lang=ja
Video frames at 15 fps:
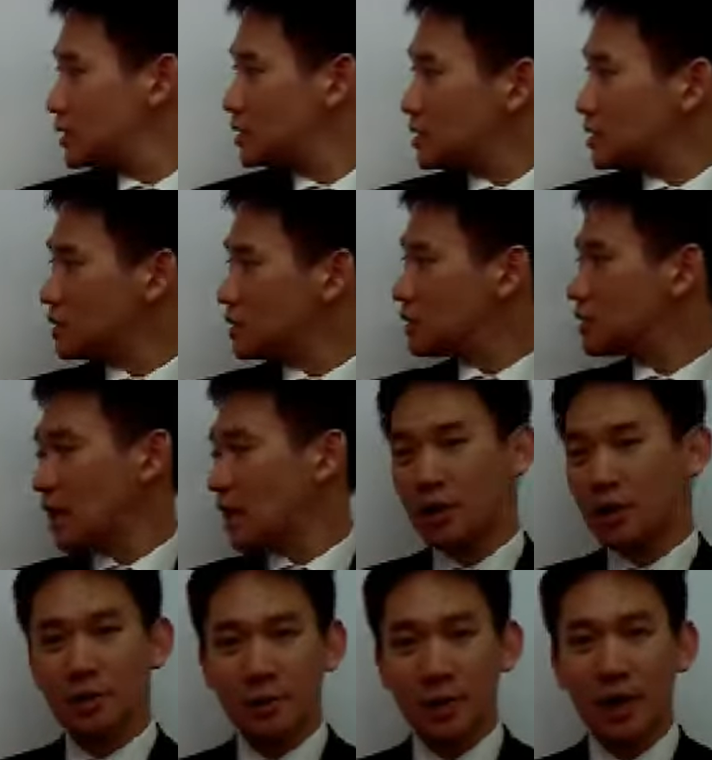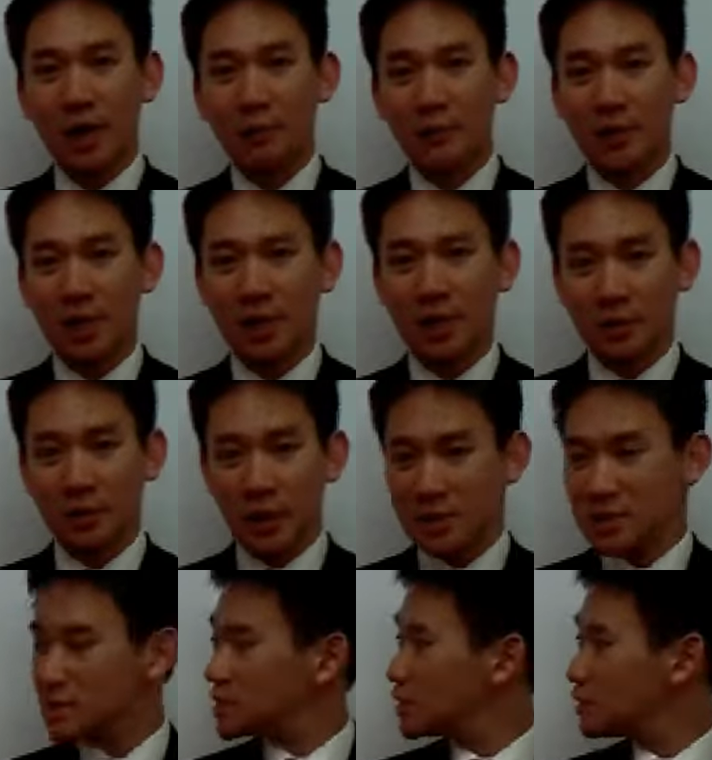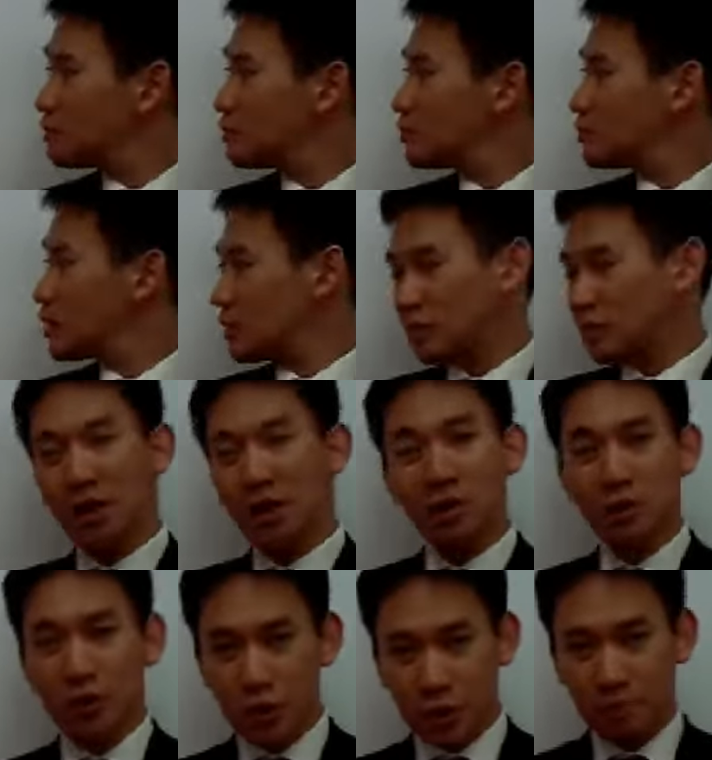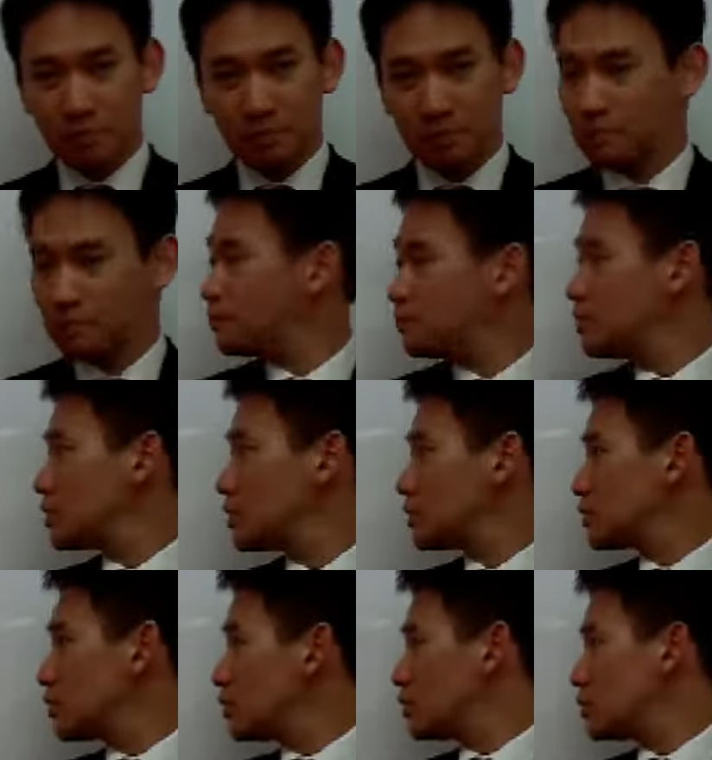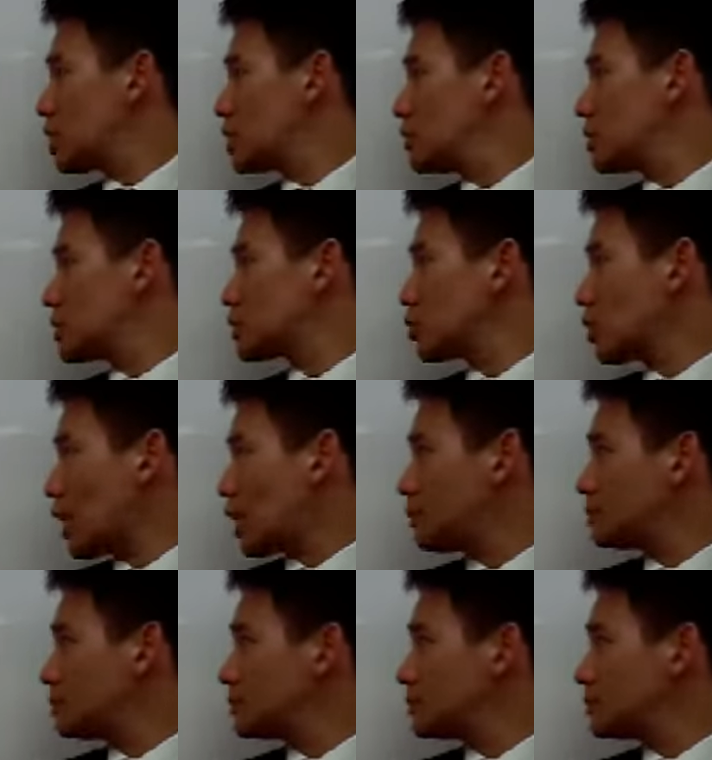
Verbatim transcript: ということで上から見ていきます。手を抜く、どのような意味でしょうか。